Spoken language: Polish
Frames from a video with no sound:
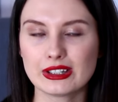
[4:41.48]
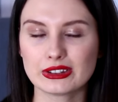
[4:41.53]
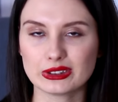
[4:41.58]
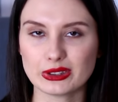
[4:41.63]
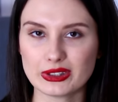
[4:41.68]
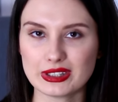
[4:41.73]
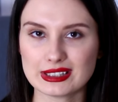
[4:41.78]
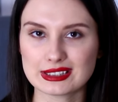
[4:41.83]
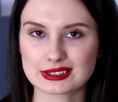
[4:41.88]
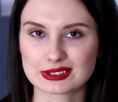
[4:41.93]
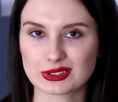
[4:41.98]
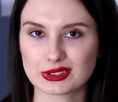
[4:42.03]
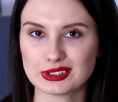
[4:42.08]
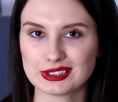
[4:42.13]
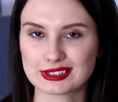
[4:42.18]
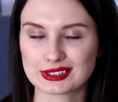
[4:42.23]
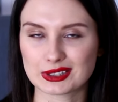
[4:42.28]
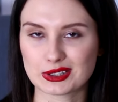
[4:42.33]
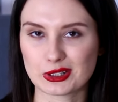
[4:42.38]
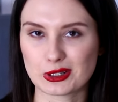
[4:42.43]
to jest coś,
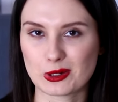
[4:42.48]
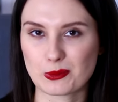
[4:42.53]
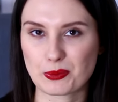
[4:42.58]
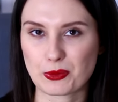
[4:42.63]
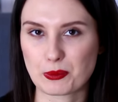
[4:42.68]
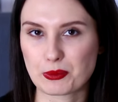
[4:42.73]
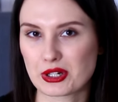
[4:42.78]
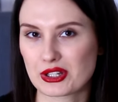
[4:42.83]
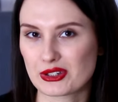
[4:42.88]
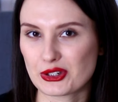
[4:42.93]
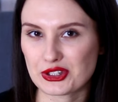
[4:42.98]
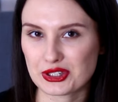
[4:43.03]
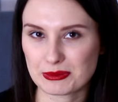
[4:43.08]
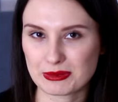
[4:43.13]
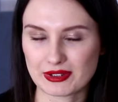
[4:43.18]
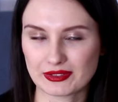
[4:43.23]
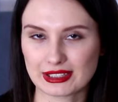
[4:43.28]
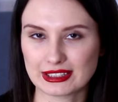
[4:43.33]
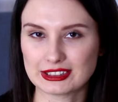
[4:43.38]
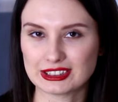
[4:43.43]
co przenosi
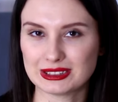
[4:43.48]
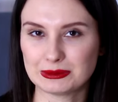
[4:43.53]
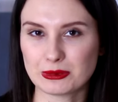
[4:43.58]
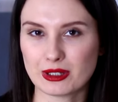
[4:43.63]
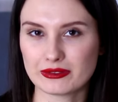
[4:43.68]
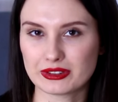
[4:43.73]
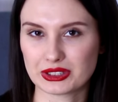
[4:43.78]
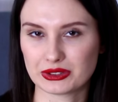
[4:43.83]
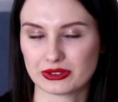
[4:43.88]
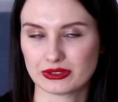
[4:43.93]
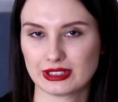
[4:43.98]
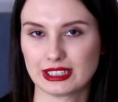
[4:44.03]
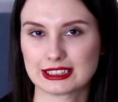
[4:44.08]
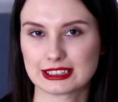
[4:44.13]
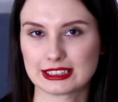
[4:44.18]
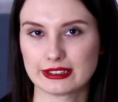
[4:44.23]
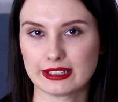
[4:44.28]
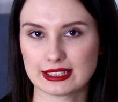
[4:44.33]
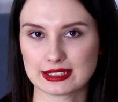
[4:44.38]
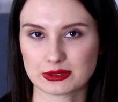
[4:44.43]
mnie w ten zimowy,
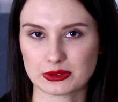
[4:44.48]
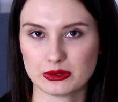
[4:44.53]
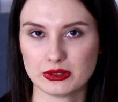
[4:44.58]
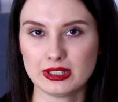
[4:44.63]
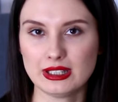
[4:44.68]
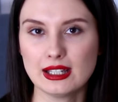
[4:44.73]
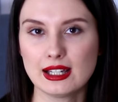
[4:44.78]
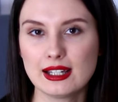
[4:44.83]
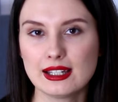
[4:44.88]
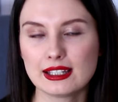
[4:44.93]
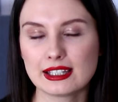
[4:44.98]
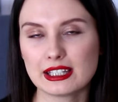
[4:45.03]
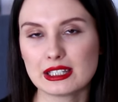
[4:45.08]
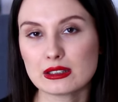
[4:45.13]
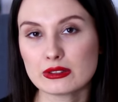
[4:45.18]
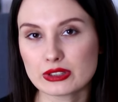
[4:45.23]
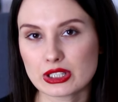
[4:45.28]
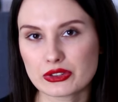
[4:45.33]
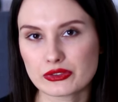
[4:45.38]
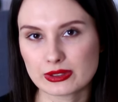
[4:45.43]
świąteczny nastrój i
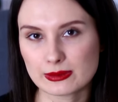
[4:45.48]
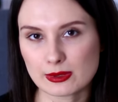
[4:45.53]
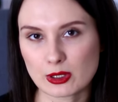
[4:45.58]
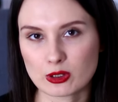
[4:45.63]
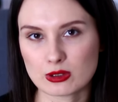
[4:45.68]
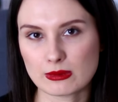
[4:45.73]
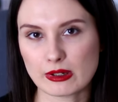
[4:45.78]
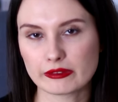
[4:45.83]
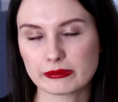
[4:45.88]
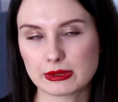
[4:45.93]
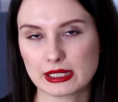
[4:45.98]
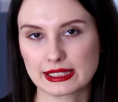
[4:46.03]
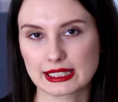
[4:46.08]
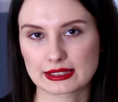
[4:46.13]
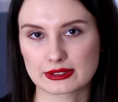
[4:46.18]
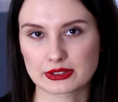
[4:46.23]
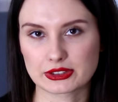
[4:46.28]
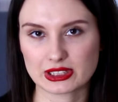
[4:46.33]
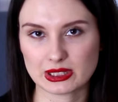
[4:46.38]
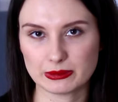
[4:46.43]
również w tym roku mam w planach
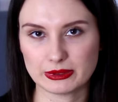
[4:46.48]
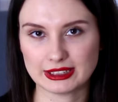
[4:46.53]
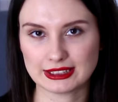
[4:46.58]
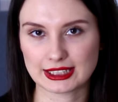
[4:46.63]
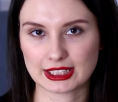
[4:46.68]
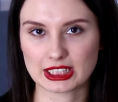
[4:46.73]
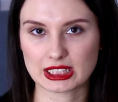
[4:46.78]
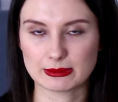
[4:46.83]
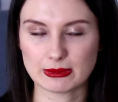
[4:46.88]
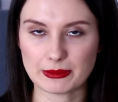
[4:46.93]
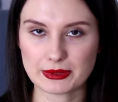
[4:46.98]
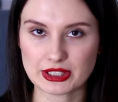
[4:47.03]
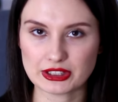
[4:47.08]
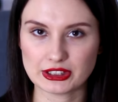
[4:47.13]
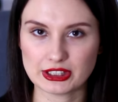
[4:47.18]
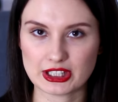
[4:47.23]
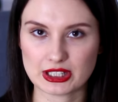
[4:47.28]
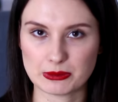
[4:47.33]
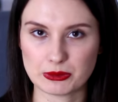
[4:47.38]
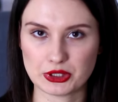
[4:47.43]
to zrobić, także mam
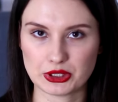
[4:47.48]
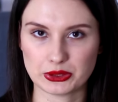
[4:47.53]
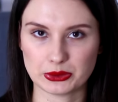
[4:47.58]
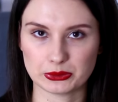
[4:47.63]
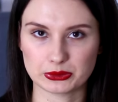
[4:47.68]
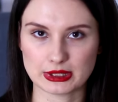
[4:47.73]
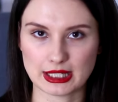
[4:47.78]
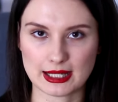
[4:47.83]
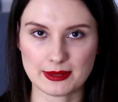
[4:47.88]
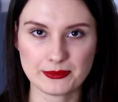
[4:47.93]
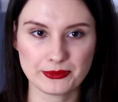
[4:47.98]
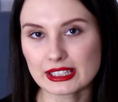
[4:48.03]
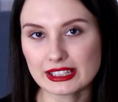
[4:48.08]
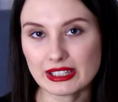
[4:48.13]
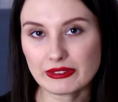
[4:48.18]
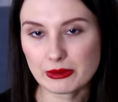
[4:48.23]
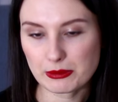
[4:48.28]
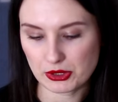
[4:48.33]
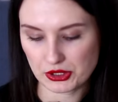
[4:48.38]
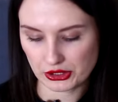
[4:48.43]
nadzieję, że mi się to uda.
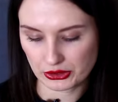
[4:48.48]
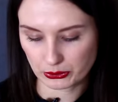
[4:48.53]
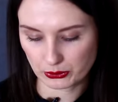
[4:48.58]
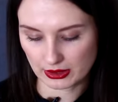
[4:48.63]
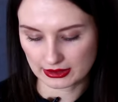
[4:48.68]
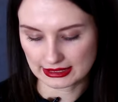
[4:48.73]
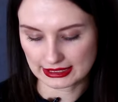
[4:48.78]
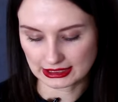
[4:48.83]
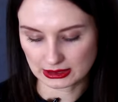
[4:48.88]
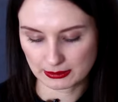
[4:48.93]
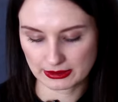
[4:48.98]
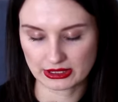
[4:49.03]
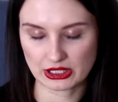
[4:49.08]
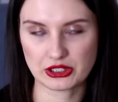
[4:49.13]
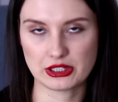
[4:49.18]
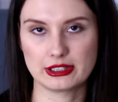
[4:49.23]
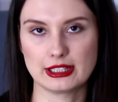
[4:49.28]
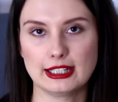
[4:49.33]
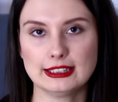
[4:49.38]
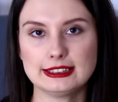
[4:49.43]
Nie wiem jeszcze dokładnie, co będę
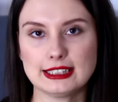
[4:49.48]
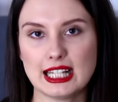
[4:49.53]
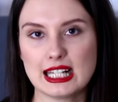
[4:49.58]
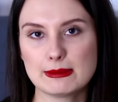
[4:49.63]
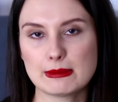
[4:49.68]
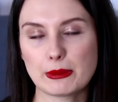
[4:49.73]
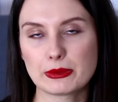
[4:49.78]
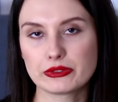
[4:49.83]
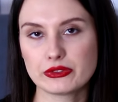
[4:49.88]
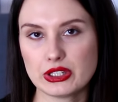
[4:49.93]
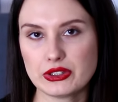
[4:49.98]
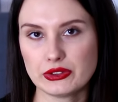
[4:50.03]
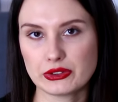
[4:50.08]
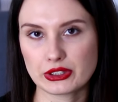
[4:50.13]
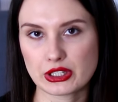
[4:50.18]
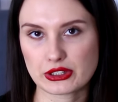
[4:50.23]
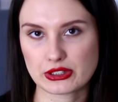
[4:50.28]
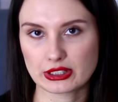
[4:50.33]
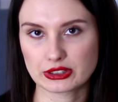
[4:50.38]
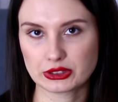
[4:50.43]
czytać, ale mam dwie
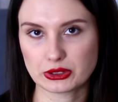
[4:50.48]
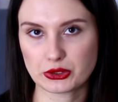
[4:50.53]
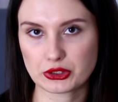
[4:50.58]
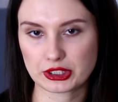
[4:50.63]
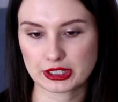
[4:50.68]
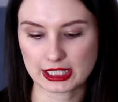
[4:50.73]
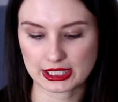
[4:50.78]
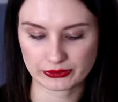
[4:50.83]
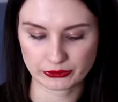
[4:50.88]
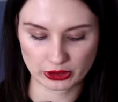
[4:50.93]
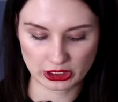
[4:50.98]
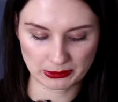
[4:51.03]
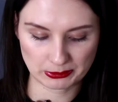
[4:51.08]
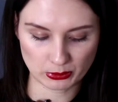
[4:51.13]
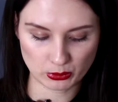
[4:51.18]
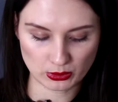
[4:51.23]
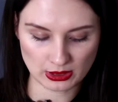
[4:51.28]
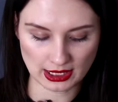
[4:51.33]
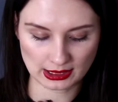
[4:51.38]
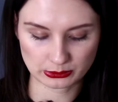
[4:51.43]
świąteczne książki na swoich
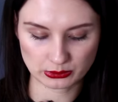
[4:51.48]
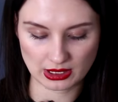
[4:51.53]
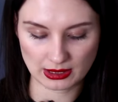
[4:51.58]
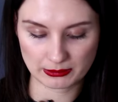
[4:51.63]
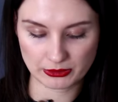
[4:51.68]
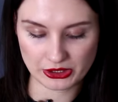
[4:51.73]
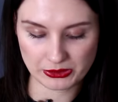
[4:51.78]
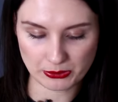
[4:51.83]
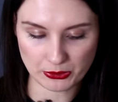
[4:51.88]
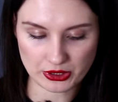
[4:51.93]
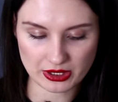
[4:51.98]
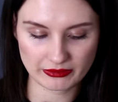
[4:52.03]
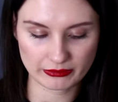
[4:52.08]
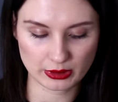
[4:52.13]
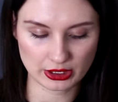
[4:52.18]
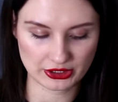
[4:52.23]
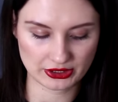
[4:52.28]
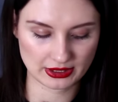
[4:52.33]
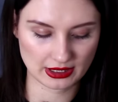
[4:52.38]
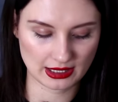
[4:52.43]
półkach, które być może
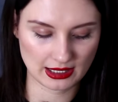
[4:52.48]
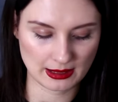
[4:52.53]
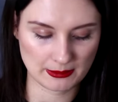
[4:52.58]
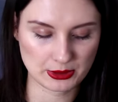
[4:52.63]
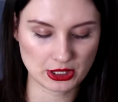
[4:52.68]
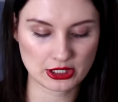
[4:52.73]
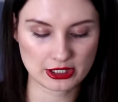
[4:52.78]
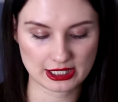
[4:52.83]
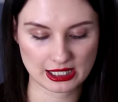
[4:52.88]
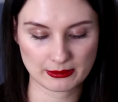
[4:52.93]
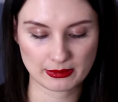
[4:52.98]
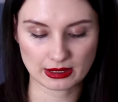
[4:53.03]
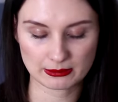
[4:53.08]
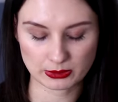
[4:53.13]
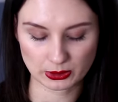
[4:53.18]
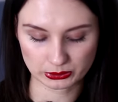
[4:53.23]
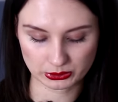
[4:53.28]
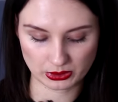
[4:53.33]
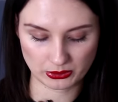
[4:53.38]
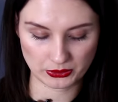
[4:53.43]
właśnie przeczytam
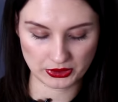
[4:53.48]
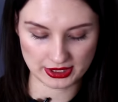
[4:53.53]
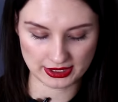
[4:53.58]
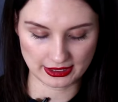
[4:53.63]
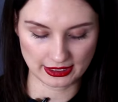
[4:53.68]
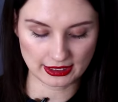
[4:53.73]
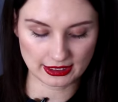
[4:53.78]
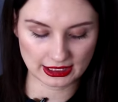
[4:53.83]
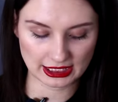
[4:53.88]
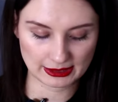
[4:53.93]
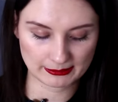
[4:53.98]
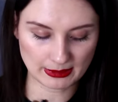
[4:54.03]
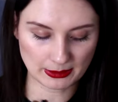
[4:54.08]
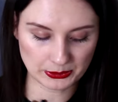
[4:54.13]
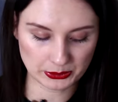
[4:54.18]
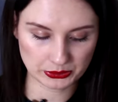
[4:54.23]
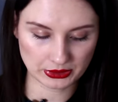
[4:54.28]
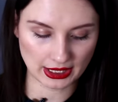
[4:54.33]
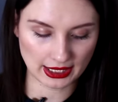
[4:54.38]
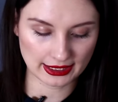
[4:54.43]
albo którąś z nich i mam
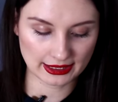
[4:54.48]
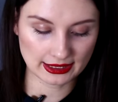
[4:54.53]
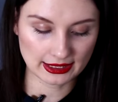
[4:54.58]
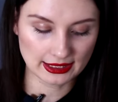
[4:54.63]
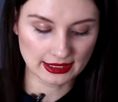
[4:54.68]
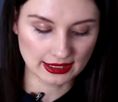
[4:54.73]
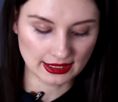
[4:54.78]
tutaj